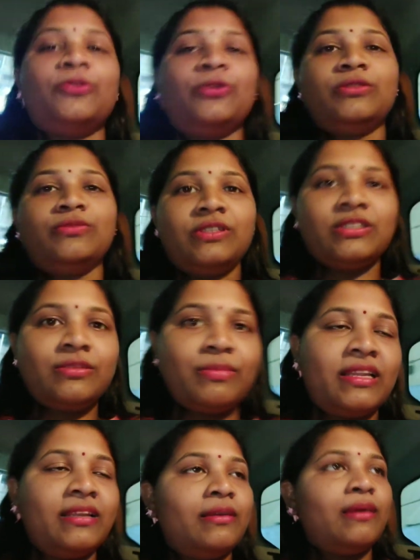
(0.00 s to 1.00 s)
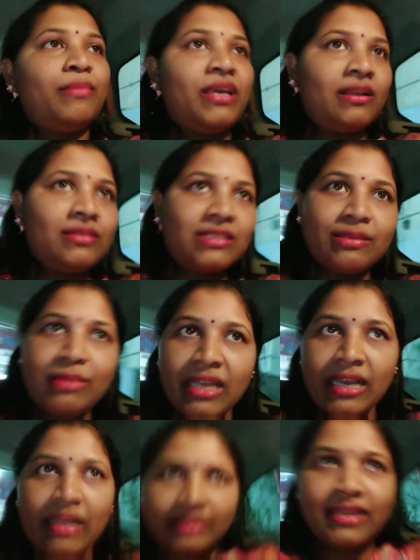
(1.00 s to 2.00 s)
तो इस वजह से मैंने मेरा सिम
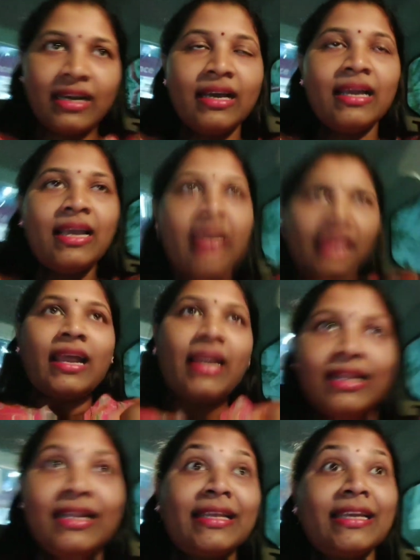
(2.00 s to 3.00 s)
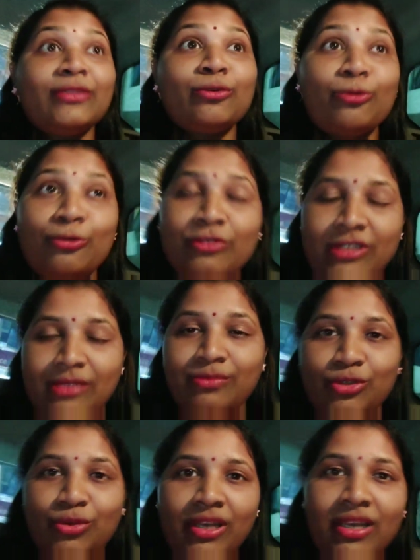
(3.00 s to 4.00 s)
निकाल दिया एंड इनके दोनों सिम
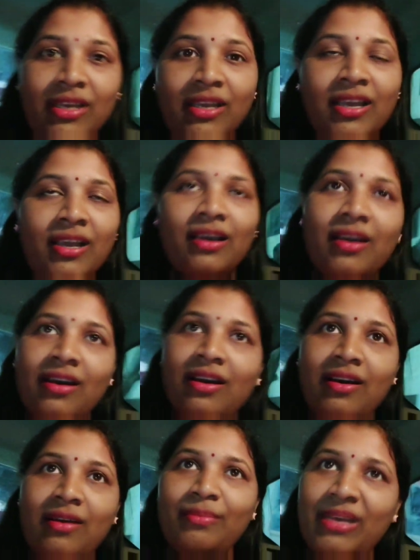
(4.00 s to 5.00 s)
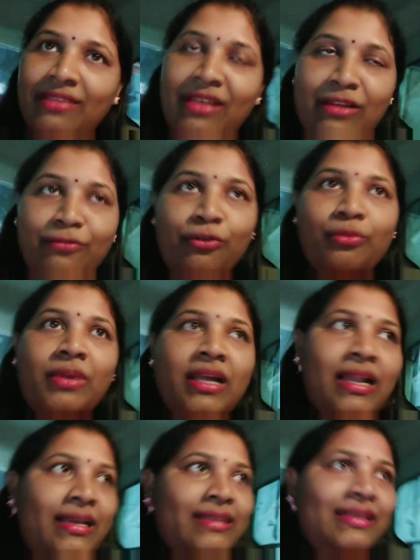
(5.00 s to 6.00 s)
जो है आ, मेरे वाले फ़ोन में
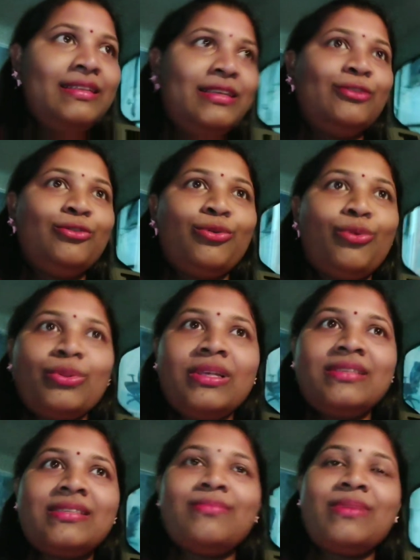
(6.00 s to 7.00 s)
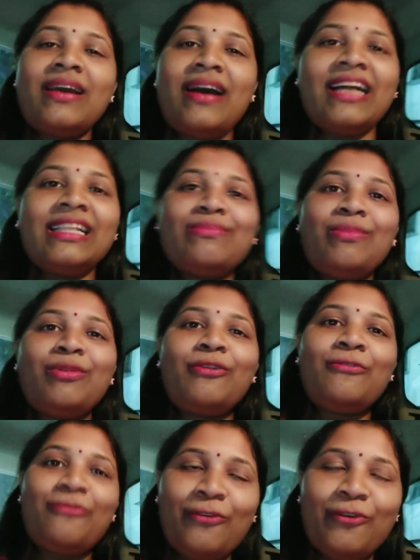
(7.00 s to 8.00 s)
डाल के दे दिए तो दो दिन से मेरे हाथ में
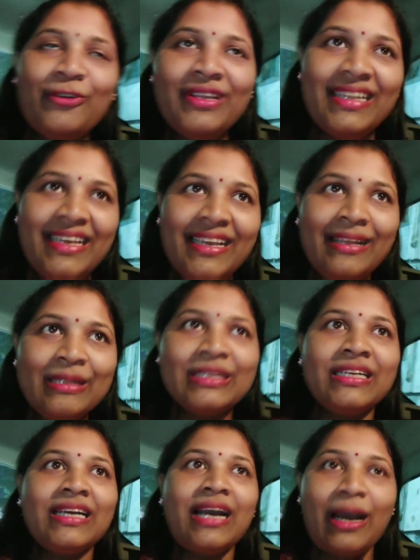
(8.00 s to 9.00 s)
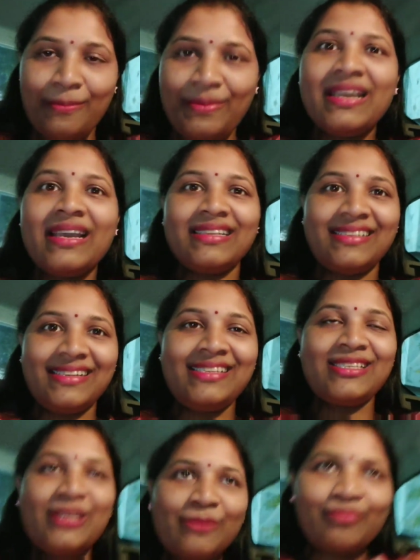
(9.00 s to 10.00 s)
बिल्कुल फ़ोन ही नहीं है अभी है
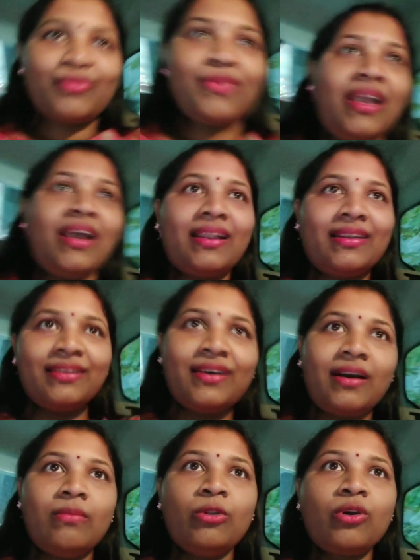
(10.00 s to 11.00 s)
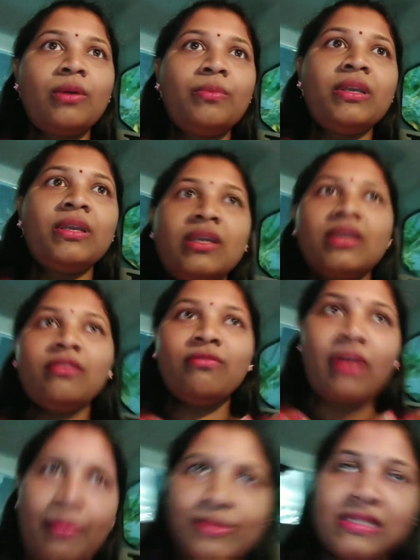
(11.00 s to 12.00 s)
जस्ट एंड हम लोग अभी
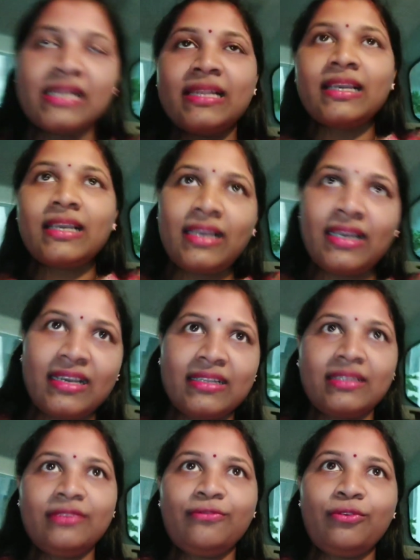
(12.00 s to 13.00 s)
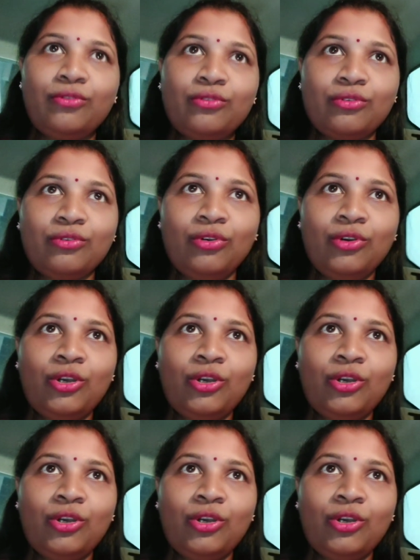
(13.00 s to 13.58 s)
वापस लेने के लिए गए थे फ़ोन को